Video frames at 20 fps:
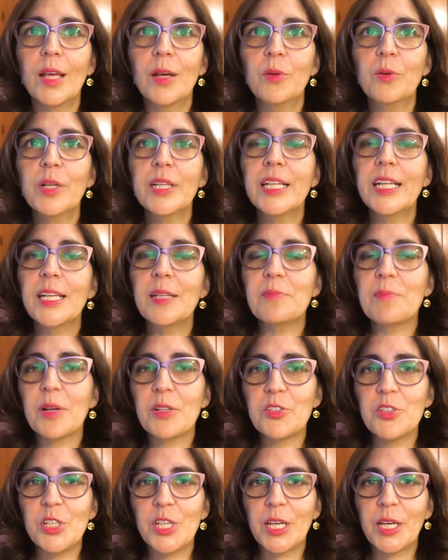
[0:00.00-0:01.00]
Una delle
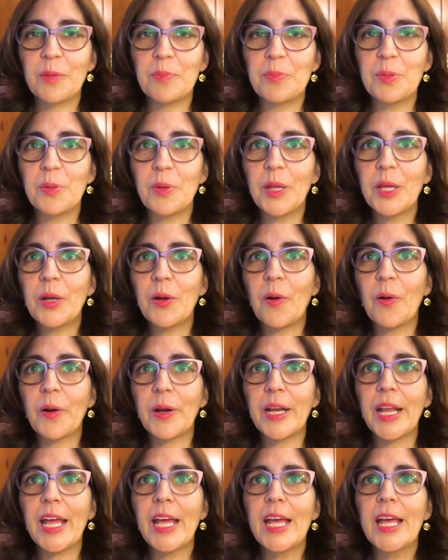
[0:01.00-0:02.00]
immagini che più
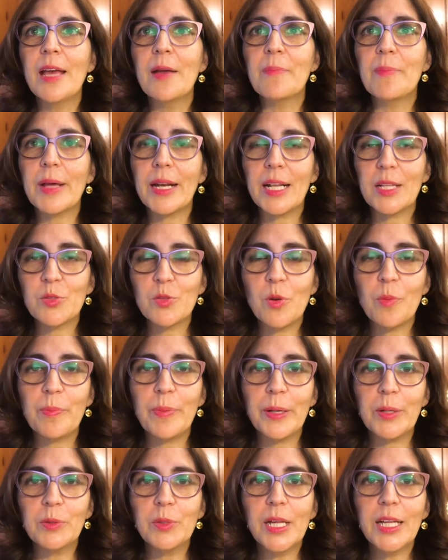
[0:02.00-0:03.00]
ricorre, per la sua
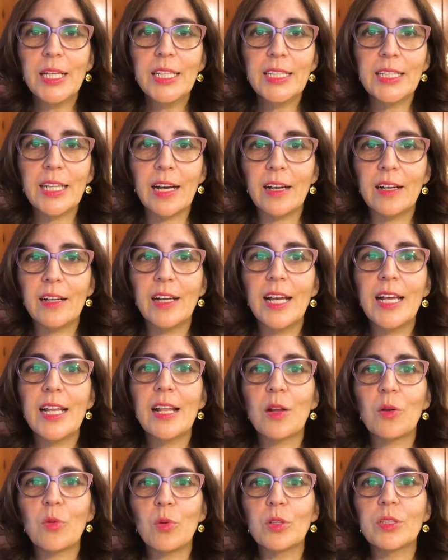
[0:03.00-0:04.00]
peculiarità, è la
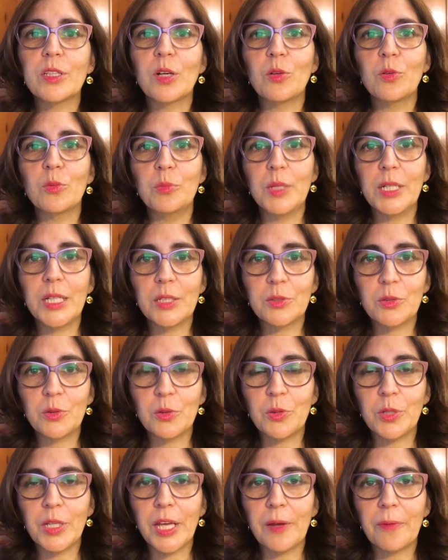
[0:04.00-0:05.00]
ruota
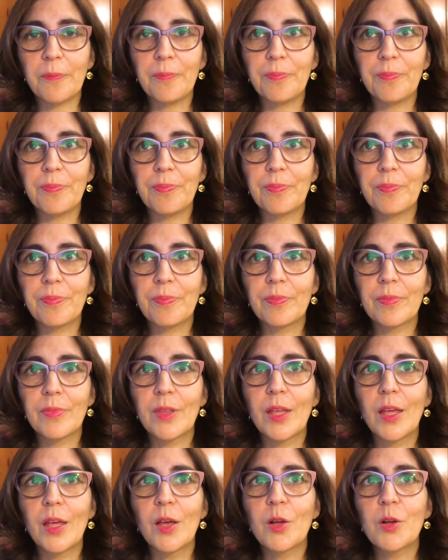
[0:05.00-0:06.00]
combinatoria.
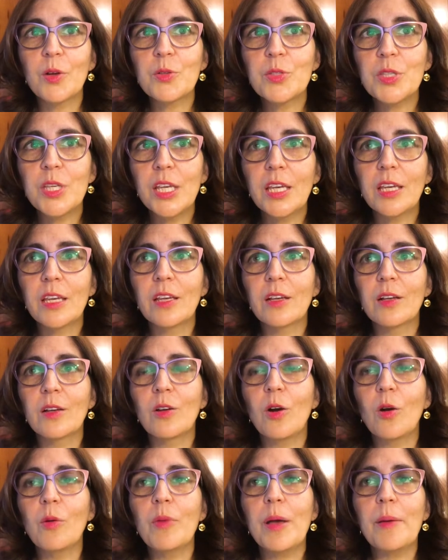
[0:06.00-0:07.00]
Così
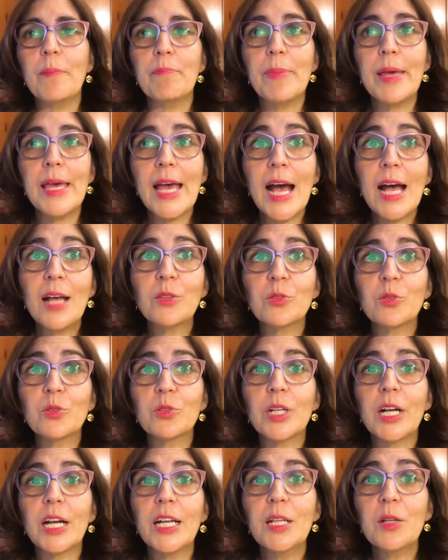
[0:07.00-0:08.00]
come Beato
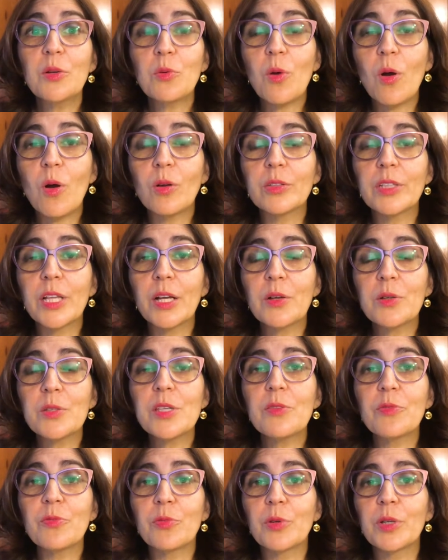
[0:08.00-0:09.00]
tra le ruote,
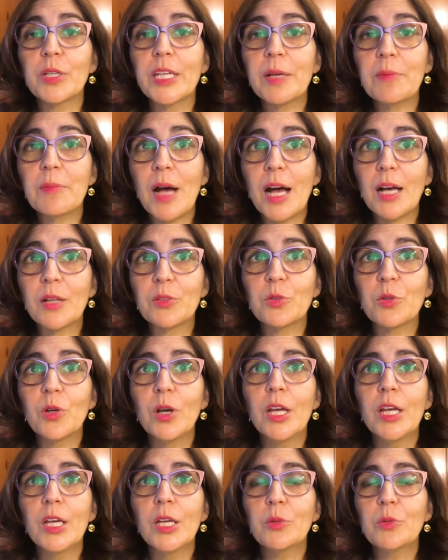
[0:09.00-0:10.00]
così fu chiamato
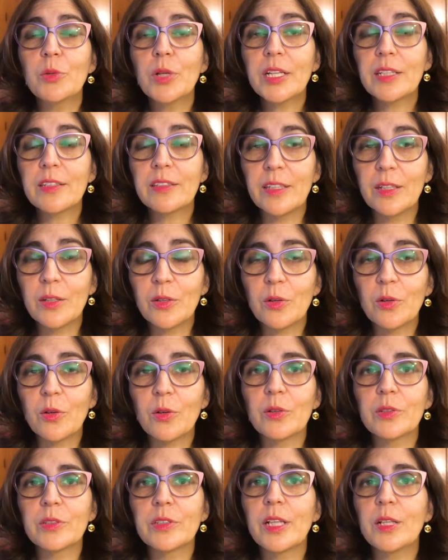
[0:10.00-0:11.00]
in un
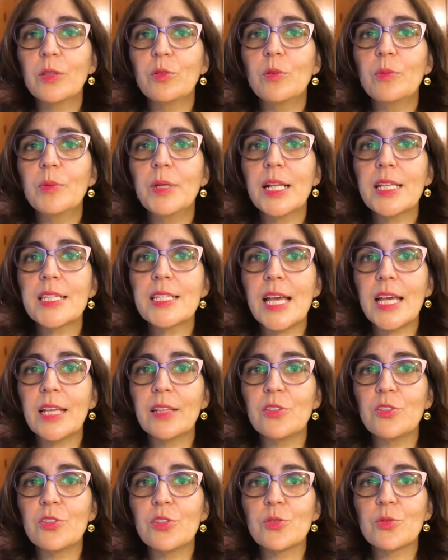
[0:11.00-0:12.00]
articolo del
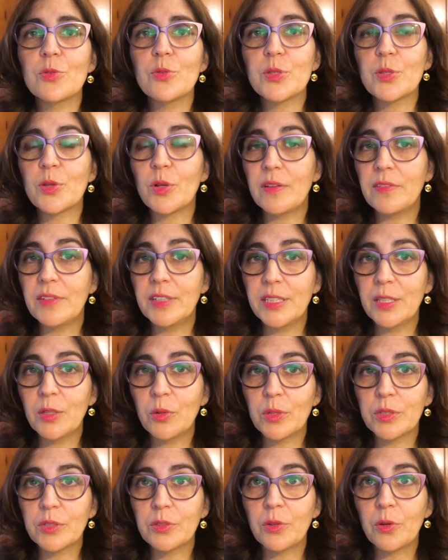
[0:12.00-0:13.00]
2016 sul Sole
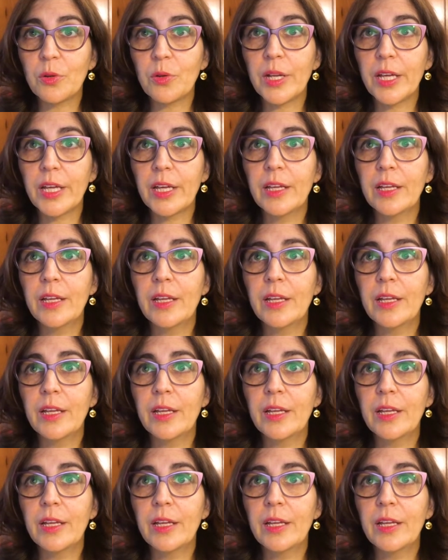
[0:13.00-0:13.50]
24 Ore.